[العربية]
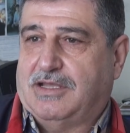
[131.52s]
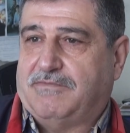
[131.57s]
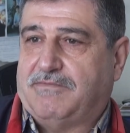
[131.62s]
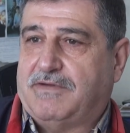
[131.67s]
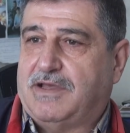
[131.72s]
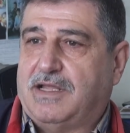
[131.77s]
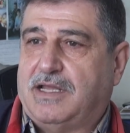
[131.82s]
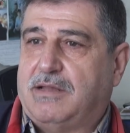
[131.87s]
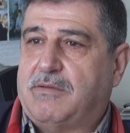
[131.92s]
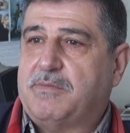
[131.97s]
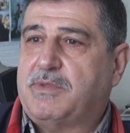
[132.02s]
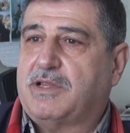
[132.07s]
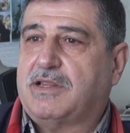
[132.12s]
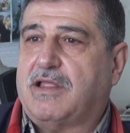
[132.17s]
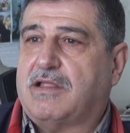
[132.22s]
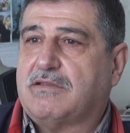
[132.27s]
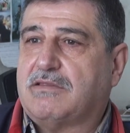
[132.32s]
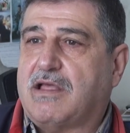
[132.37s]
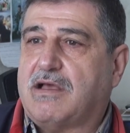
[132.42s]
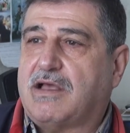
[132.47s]
فلما
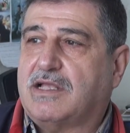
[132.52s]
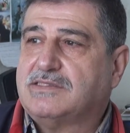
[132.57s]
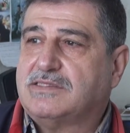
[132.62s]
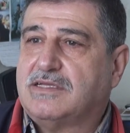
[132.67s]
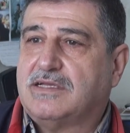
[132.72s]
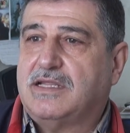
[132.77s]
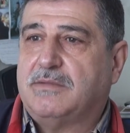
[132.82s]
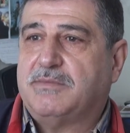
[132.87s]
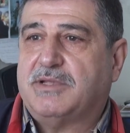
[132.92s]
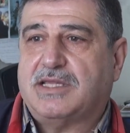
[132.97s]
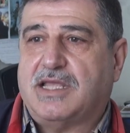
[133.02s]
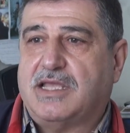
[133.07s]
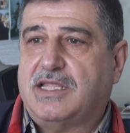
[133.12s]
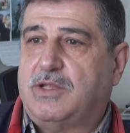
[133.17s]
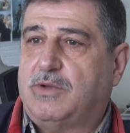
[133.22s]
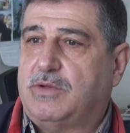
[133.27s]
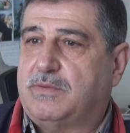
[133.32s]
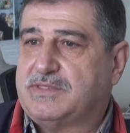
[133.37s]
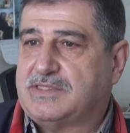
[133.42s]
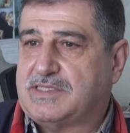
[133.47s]
بيطلع الطاقه الذريه ما اي
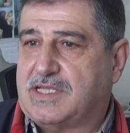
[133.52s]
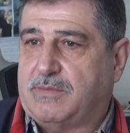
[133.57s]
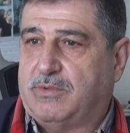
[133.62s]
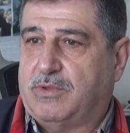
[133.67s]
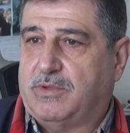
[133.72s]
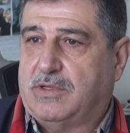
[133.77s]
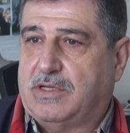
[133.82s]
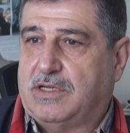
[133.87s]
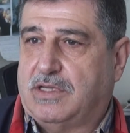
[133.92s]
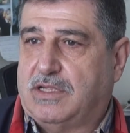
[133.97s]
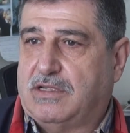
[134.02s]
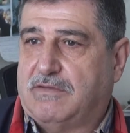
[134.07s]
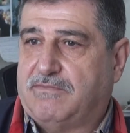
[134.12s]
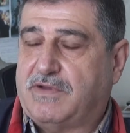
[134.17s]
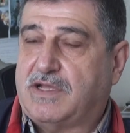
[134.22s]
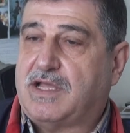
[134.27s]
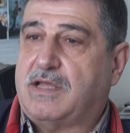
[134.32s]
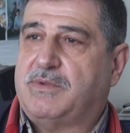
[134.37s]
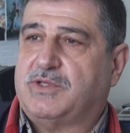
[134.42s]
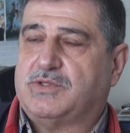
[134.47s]
دوله بتستقبله
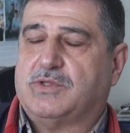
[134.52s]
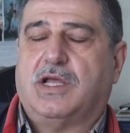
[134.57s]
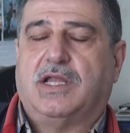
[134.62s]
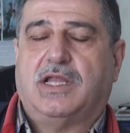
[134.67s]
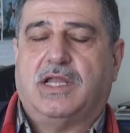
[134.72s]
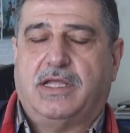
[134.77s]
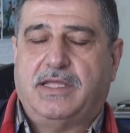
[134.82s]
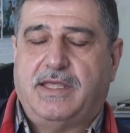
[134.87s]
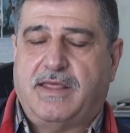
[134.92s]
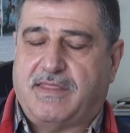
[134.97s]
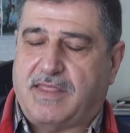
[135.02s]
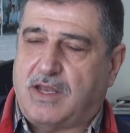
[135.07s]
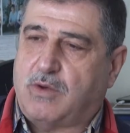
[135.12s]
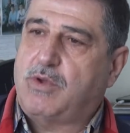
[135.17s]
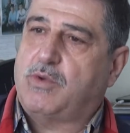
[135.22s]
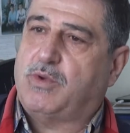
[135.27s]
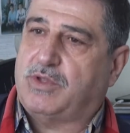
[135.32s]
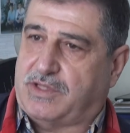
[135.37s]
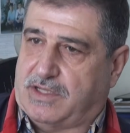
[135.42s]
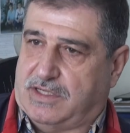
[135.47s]
فكما هي
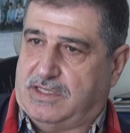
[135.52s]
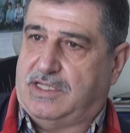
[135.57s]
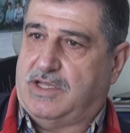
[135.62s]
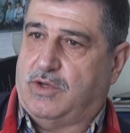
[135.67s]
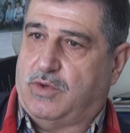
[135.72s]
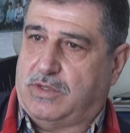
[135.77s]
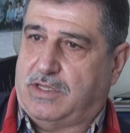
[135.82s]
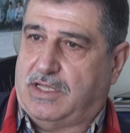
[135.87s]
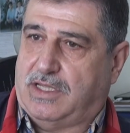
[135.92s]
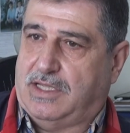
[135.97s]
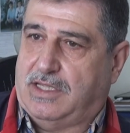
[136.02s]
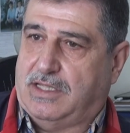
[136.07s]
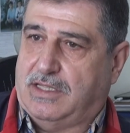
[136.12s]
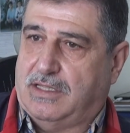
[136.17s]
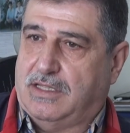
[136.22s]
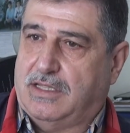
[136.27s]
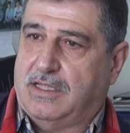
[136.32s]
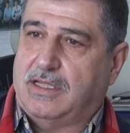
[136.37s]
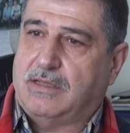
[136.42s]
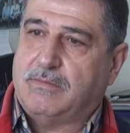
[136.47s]
ثروه وطنيه اوكي
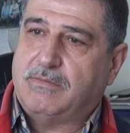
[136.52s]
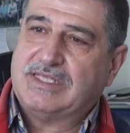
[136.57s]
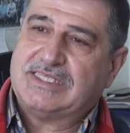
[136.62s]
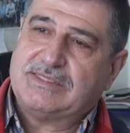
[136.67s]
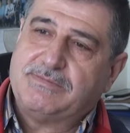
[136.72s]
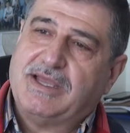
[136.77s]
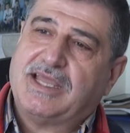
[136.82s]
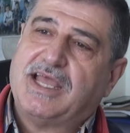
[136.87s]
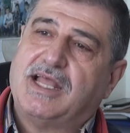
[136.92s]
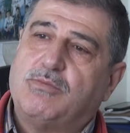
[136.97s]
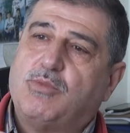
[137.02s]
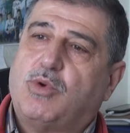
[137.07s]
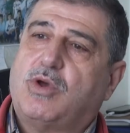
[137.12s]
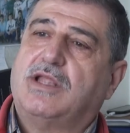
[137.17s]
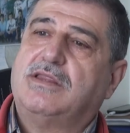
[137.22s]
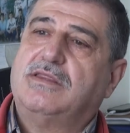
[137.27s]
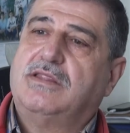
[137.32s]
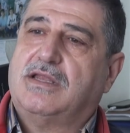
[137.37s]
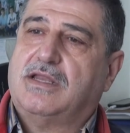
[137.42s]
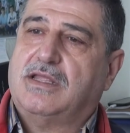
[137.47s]
بس ما كان
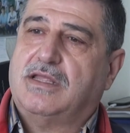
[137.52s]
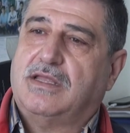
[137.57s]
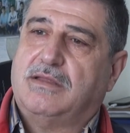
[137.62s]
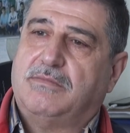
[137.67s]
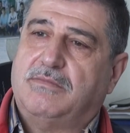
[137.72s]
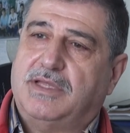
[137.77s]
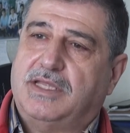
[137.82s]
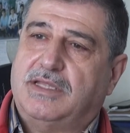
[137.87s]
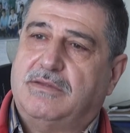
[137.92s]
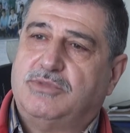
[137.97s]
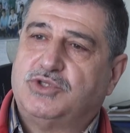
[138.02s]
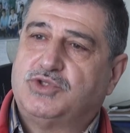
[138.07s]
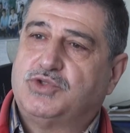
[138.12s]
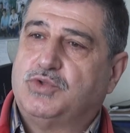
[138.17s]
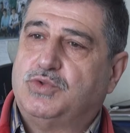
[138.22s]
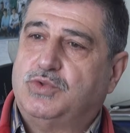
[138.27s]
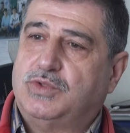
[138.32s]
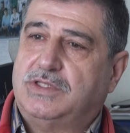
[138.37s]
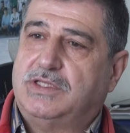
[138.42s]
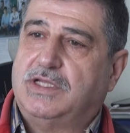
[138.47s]
مقدرة
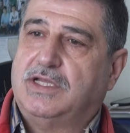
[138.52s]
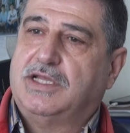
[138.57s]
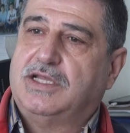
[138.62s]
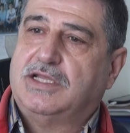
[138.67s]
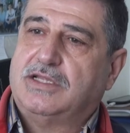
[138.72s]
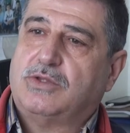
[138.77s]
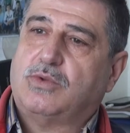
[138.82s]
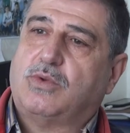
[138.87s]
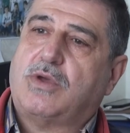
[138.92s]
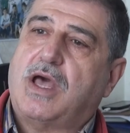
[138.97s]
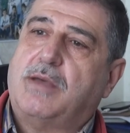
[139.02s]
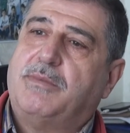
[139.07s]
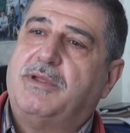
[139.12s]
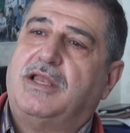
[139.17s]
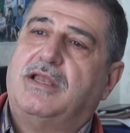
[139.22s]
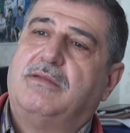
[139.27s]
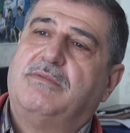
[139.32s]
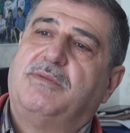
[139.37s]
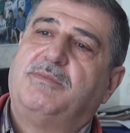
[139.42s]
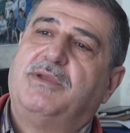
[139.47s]
بالجهود
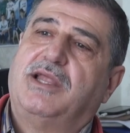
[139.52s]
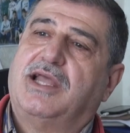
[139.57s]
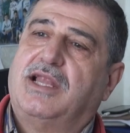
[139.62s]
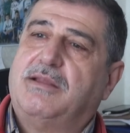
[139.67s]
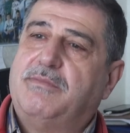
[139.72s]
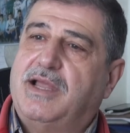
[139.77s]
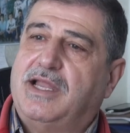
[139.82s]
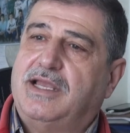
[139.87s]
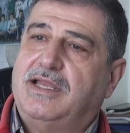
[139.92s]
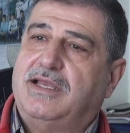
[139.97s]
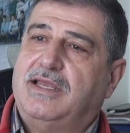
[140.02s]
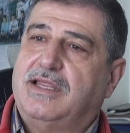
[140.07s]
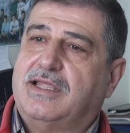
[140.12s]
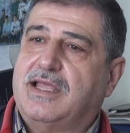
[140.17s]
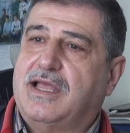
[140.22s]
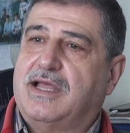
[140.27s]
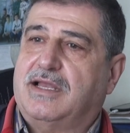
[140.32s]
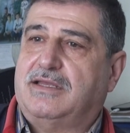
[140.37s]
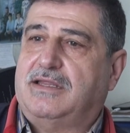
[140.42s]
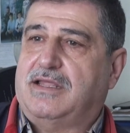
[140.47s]
تقابل المبلغ المالي اللي
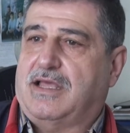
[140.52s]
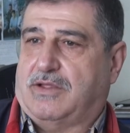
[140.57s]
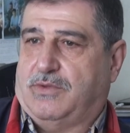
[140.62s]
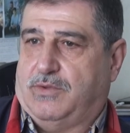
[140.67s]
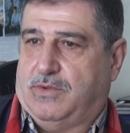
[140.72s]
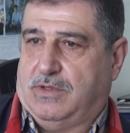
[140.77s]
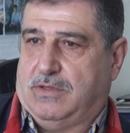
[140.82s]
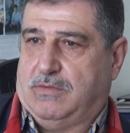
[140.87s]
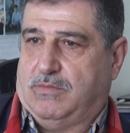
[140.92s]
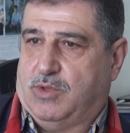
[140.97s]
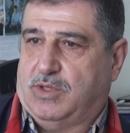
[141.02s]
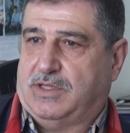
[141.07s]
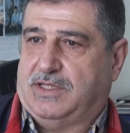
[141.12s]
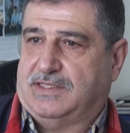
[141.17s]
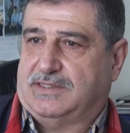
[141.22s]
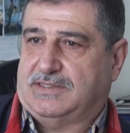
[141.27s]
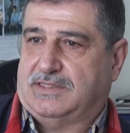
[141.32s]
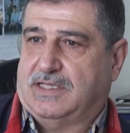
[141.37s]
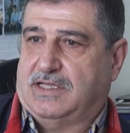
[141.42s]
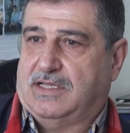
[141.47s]
كان ياخذه
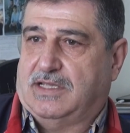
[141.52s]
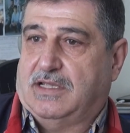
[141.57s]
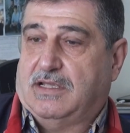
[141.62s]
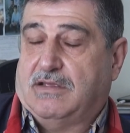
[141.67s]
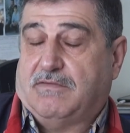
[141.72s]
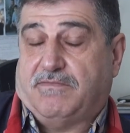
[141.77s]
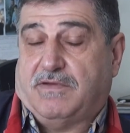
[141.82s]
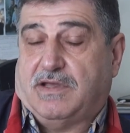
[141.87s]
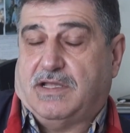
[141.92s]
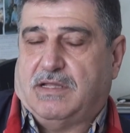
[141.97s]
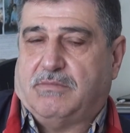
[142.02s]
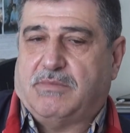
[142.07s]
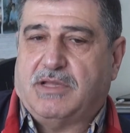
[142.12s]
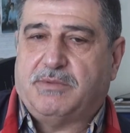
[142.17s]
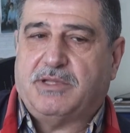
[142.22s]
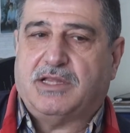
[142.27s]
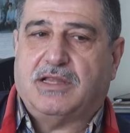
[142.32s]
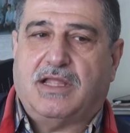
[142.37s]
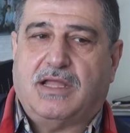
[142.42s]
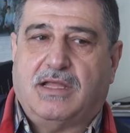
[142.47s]
المهندس
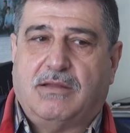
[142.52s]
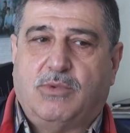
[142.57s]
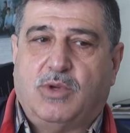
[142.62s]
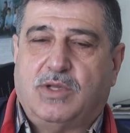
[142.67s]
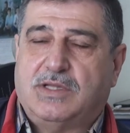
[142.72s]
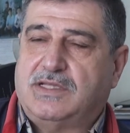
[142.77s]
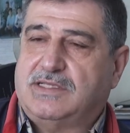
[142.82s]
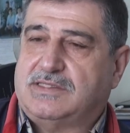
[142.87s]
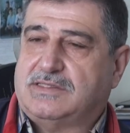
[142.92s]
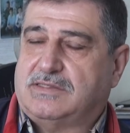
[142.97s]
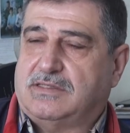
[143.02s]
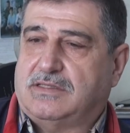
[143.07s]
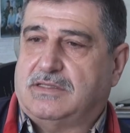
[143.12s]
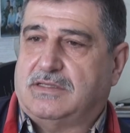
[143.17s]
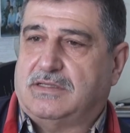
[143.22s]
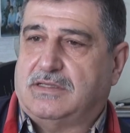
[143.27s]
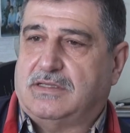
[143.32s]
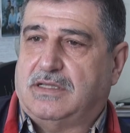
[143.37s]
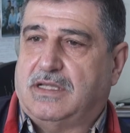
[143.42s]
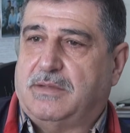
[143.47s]
فلما بيطلع مهندس
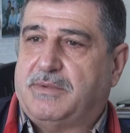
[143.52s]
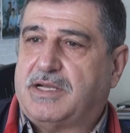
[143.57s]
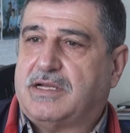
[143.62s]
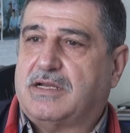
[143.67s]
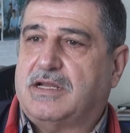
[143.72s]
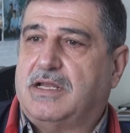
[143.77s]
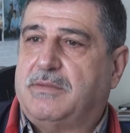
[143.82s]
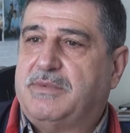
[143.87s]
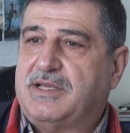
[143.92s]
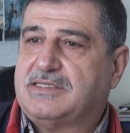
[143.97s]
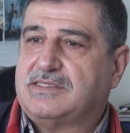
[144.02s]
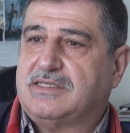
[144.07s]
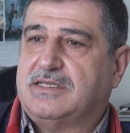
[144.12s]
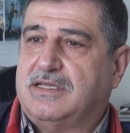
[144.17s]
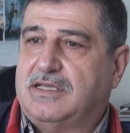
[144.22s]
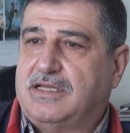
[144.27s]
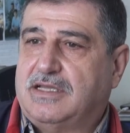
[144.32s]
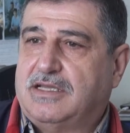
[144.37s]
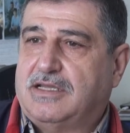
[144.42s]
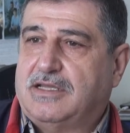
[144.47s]
آه، لبرا
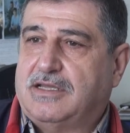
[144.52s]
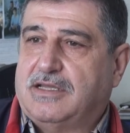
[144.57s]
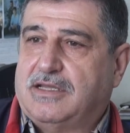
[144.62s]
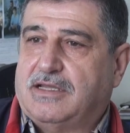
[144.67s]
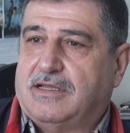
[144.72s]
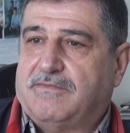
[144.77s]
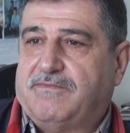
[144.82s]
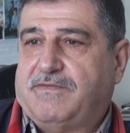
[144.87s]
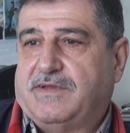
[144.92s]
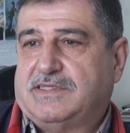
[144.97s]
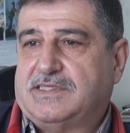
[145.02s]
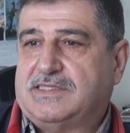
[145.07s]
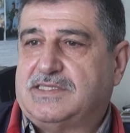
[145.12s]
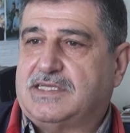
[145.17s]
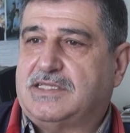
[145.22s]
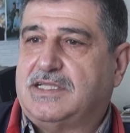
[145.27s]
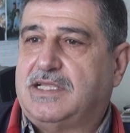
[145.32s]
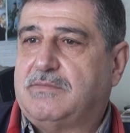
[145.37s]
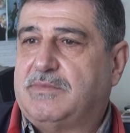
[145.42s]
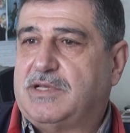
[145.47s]
لبعثة
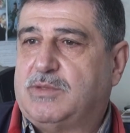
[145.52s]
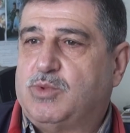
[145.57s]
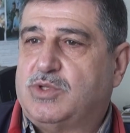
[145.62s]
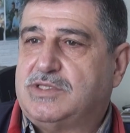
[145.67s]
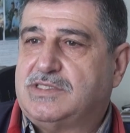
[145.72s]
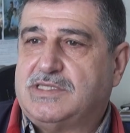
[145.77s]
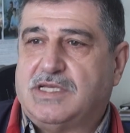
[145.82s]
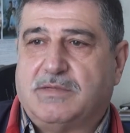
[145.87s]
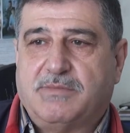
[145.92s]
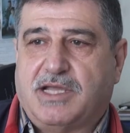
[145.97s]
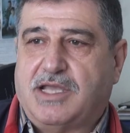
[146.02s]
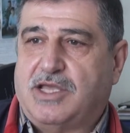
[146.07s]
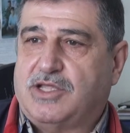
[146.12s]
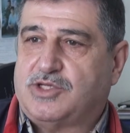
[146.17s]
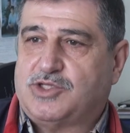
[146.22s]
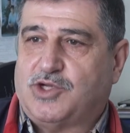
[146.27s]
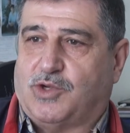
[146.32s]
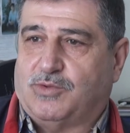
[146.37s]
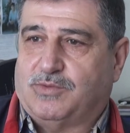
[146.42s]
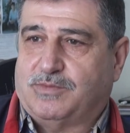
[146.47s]
فجزء كثير من المهندسين ما
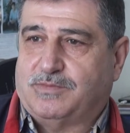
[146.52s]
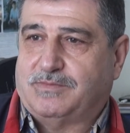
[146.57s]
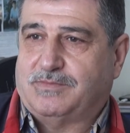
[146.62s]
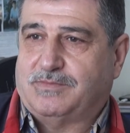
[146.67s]
كانوا يرجعوا